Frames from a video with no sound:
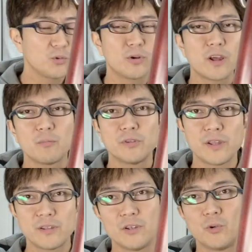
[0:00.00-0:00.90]
そこら辺もぜ
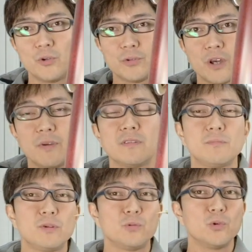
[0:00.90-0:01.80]
ひいろいろ試して
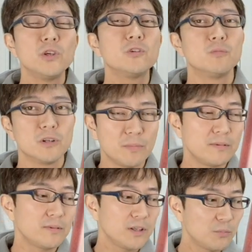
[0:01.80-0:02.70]
みるといいと思いま
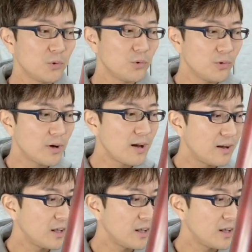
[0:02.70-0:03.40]
すで僕が